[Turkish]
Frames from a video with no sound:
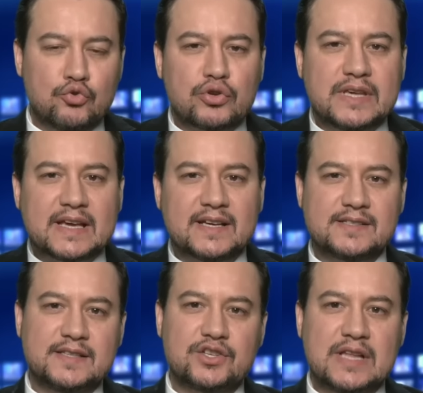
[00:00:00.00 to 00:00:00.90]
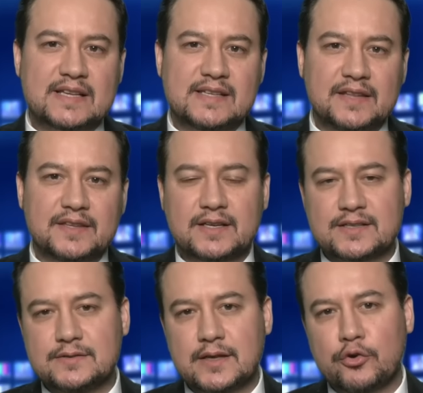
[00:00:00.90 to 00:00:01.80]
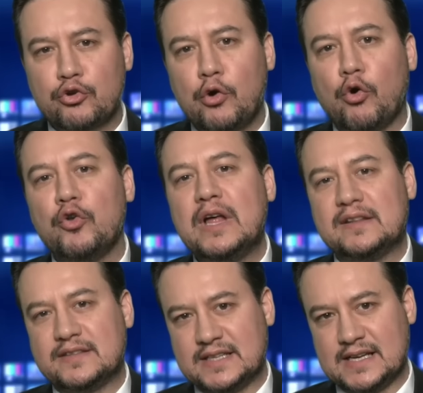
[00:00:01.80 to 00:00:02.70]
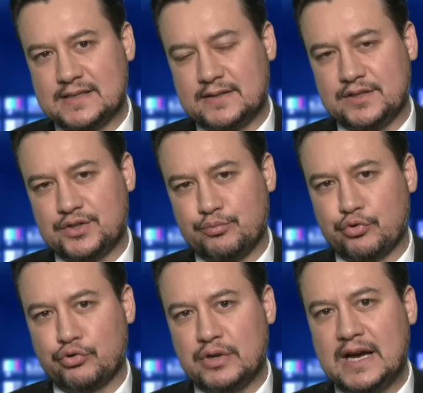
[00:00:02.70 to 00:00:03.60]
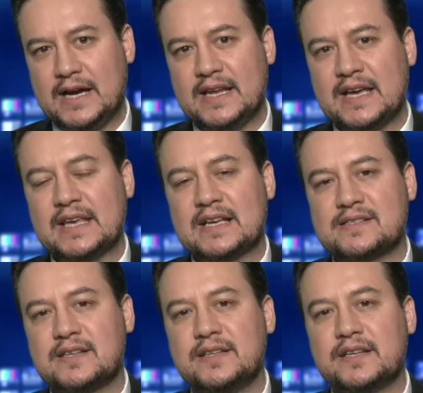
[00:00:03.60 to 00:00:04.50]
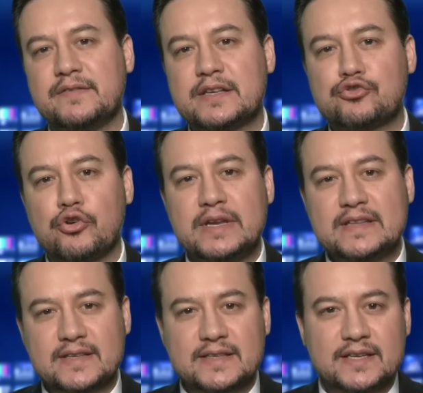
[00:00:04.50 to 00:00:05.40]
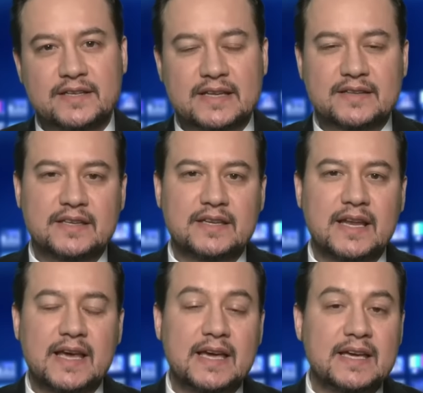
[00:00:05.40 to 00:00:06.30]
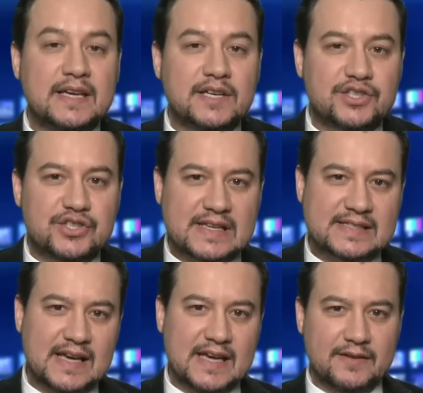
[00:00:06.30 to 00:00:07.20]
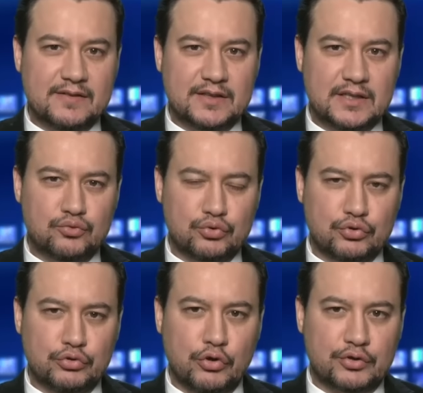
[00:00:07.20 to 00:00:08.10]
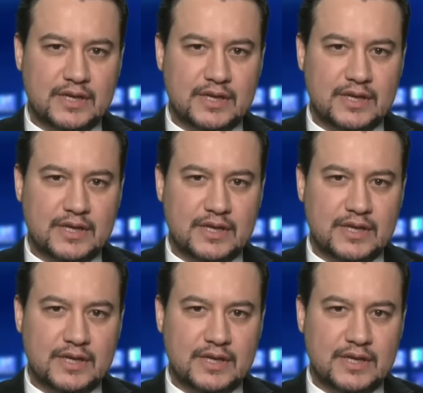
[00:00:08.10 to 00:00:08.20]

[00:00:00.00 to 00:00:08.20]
Türkiye Gazeteciler Sendikası'na göre 16 gazeteci bugün hala yazdıkları ve söyledikleri nedeniyle cezaevinde tutuluyor.